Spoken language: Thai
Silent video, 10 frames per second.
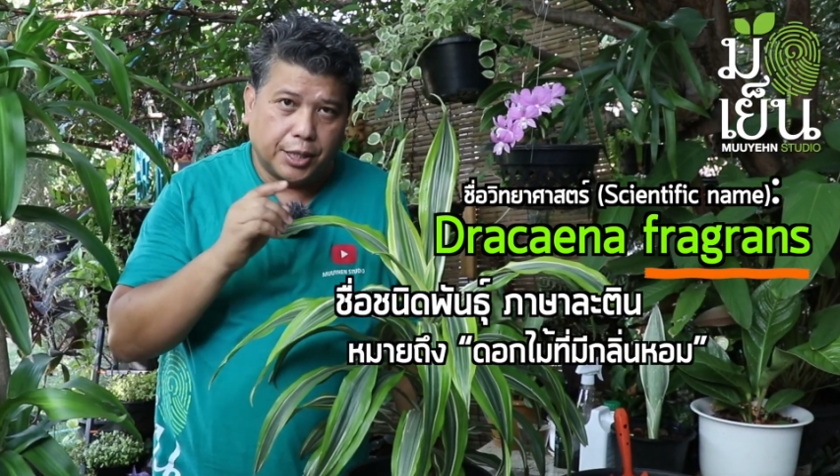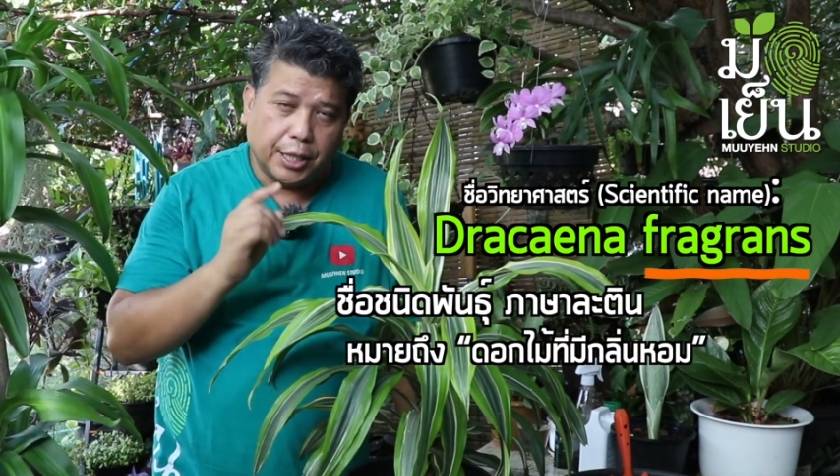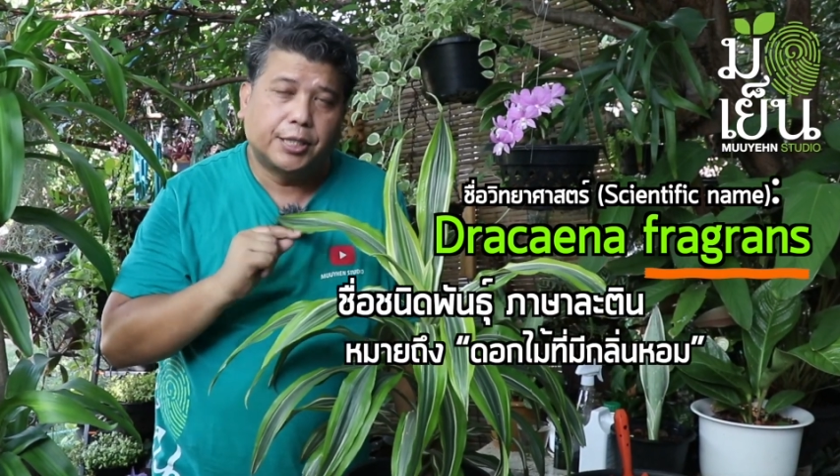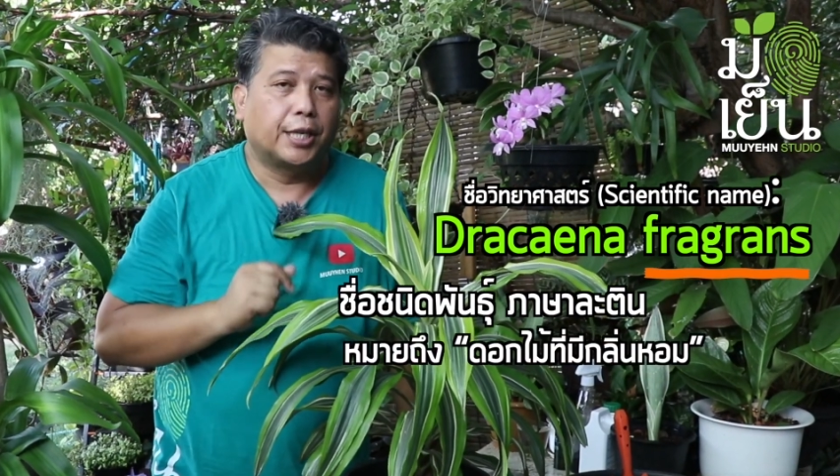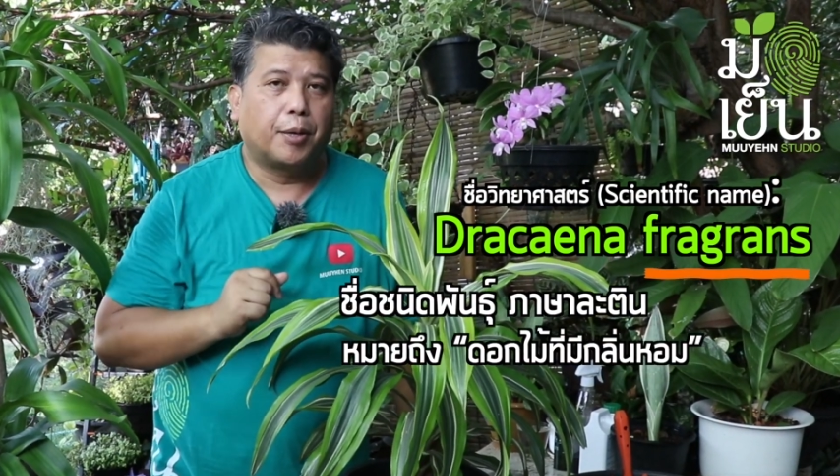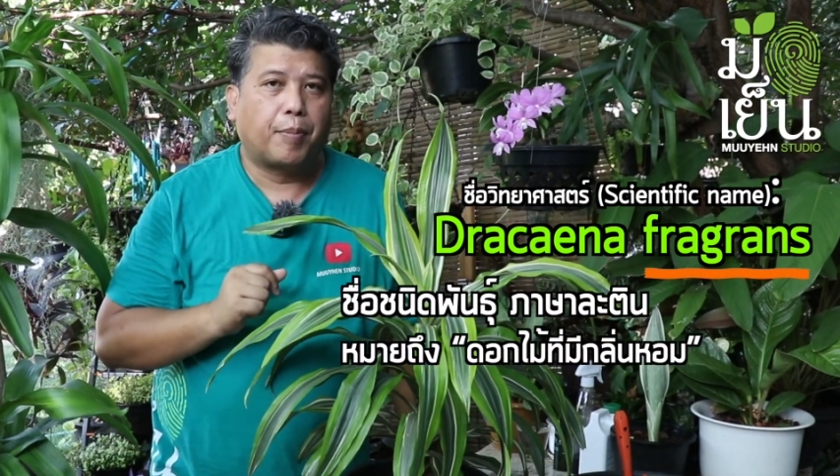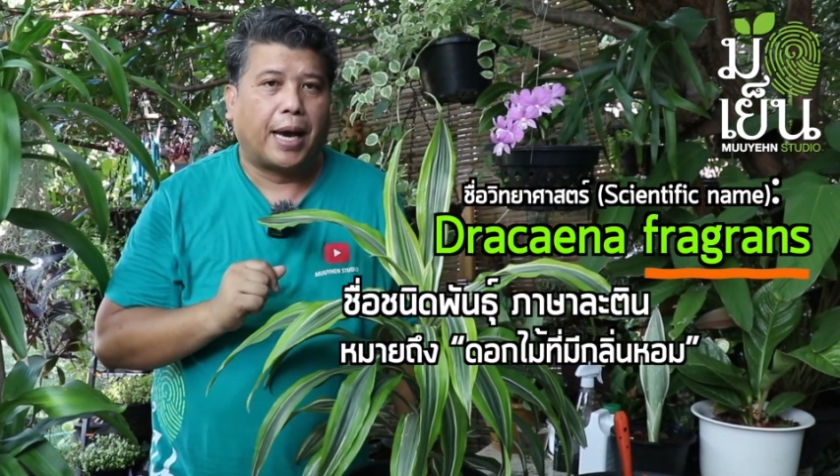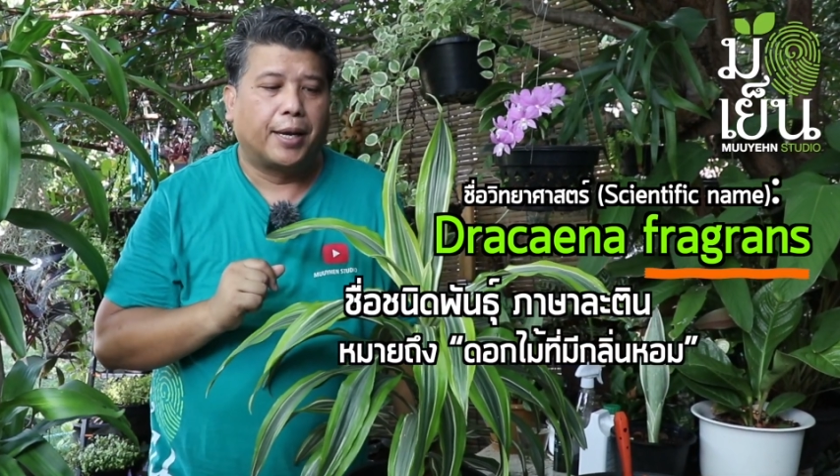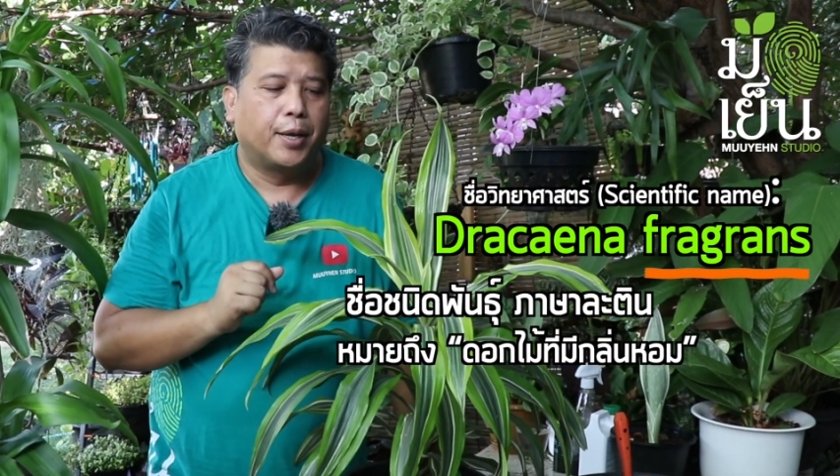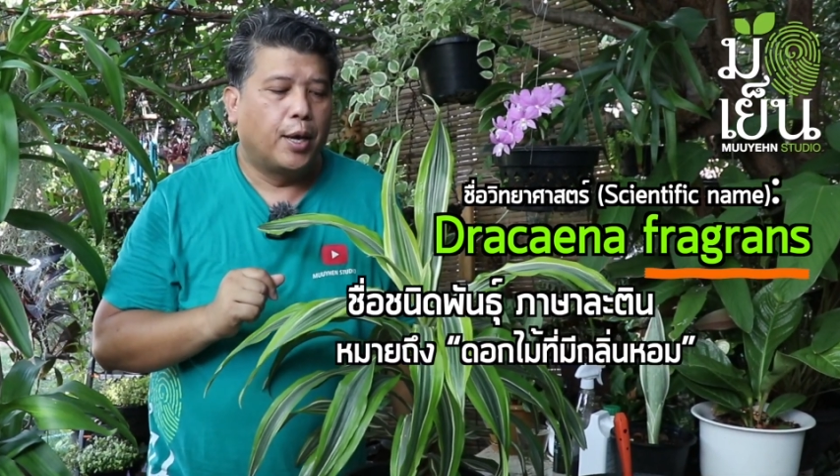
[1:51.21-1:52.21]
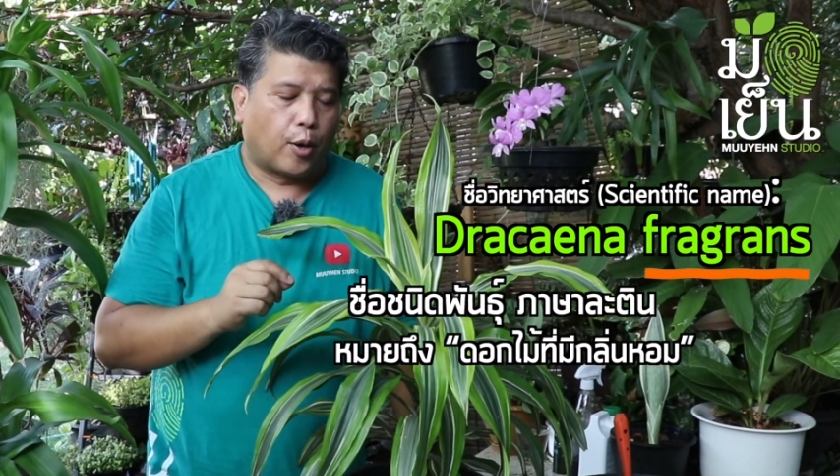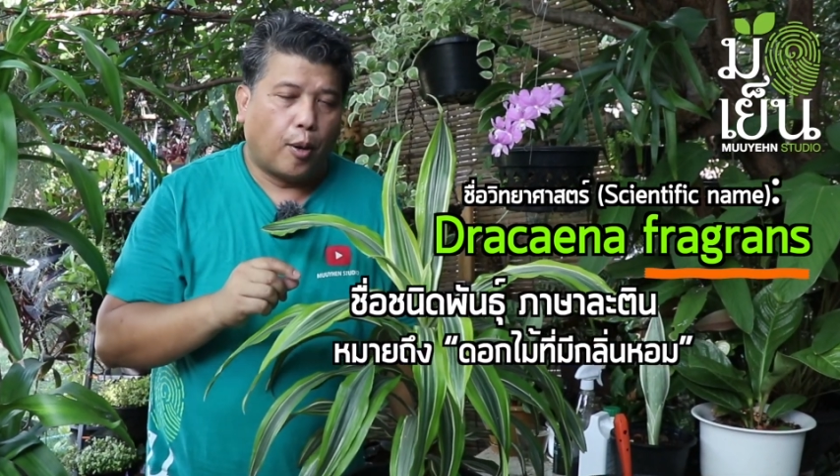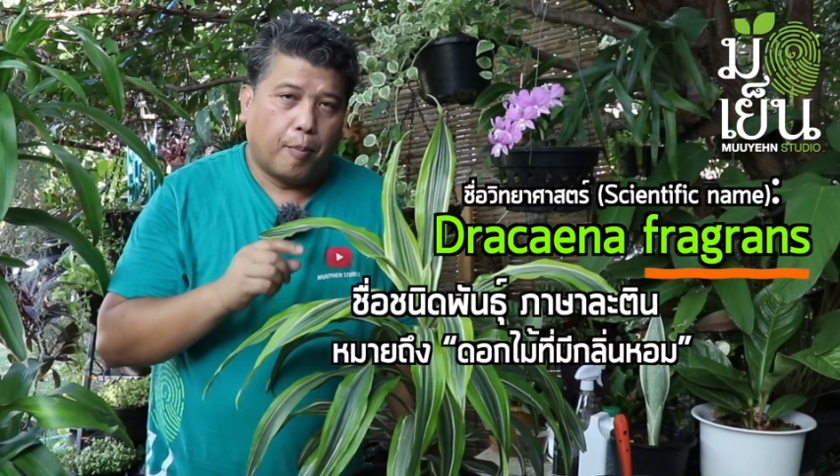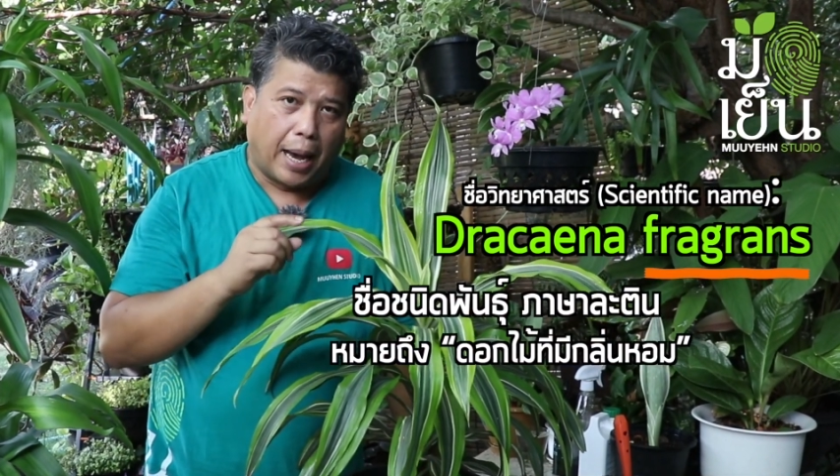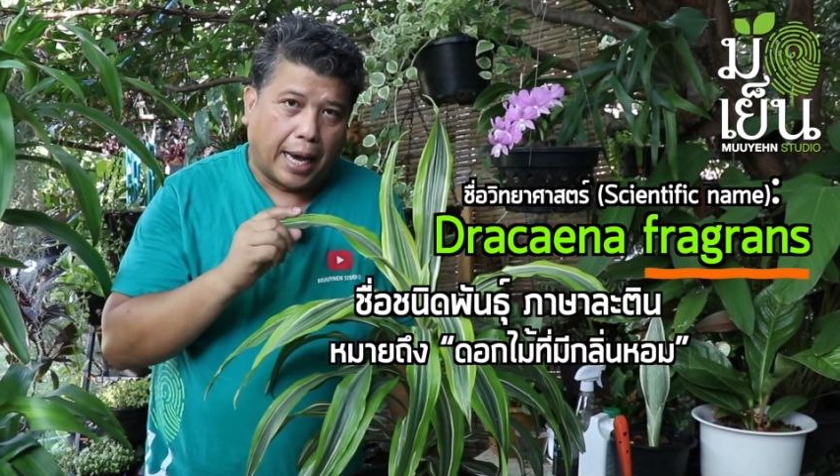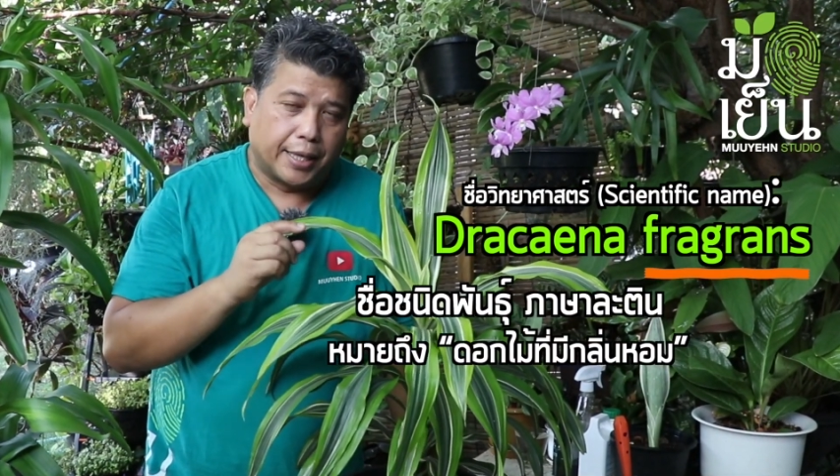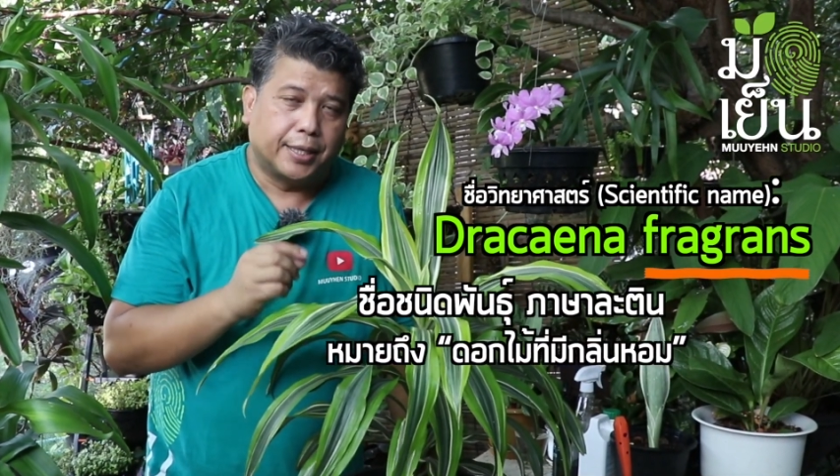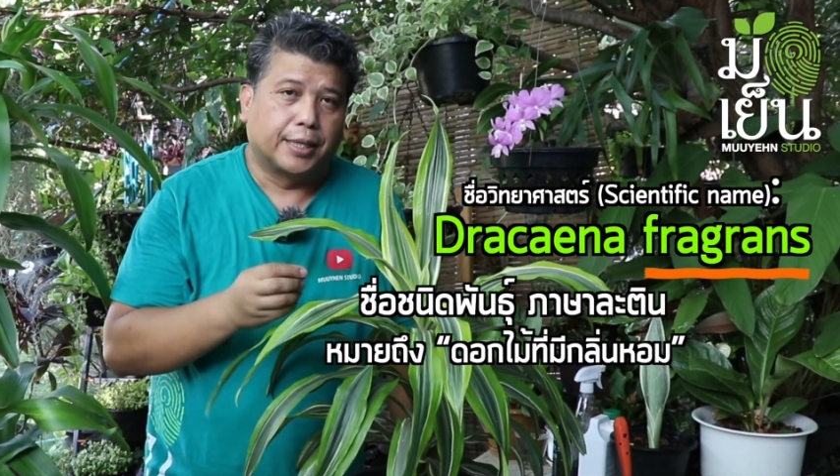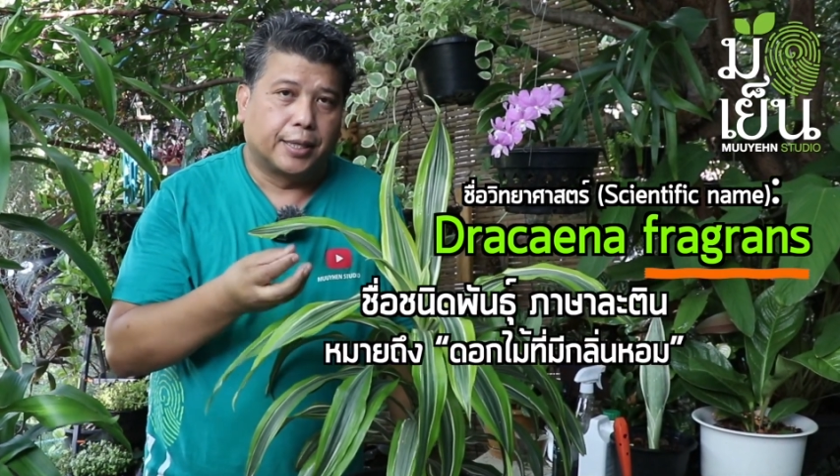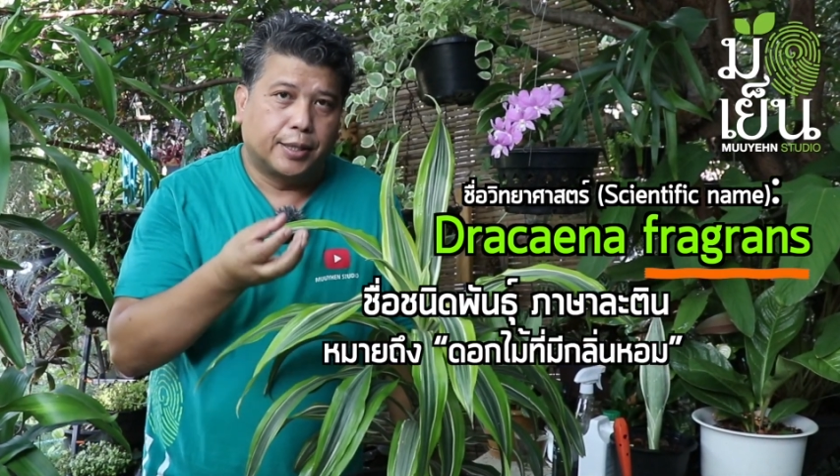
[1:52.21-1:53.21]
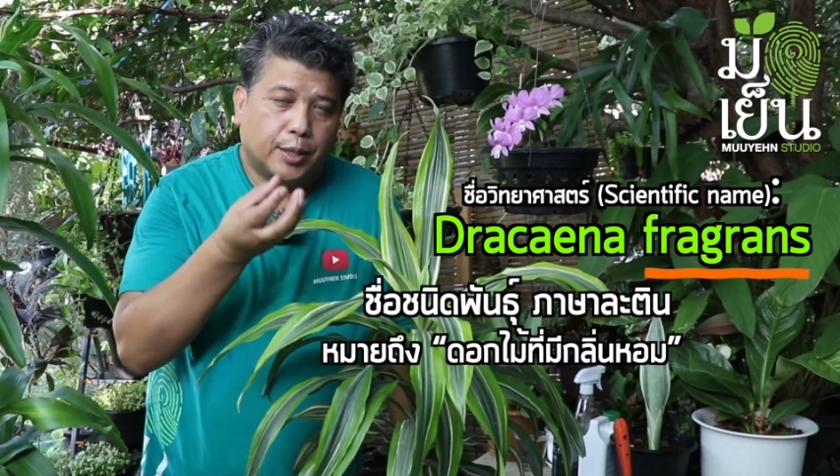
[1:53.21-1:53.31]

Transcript: ชื่อชนิดพันธุ์ก็หมายถึง